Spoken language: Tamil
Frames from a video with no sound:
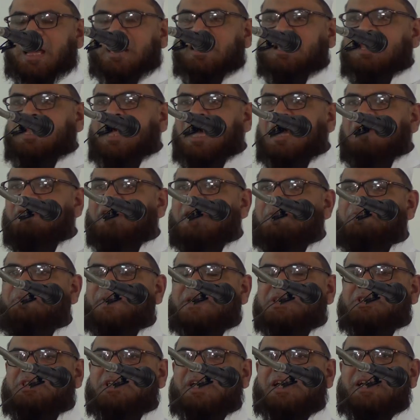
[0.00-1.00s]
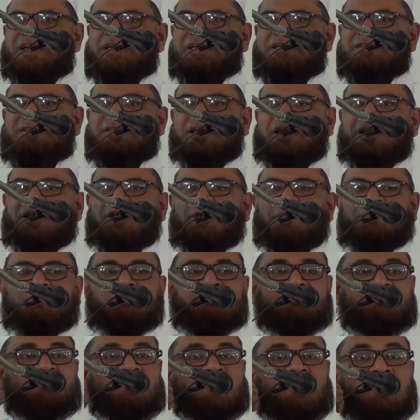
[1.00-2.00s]
அல்லாஹுவை பற்றி எனக்கு தெரியும்
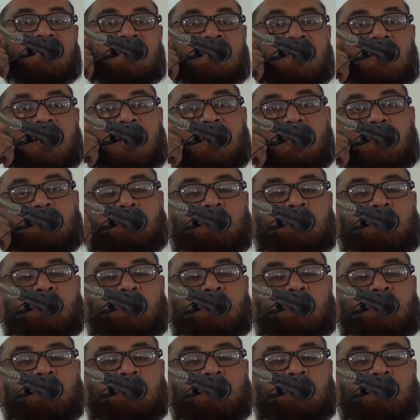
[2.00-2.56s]
என்று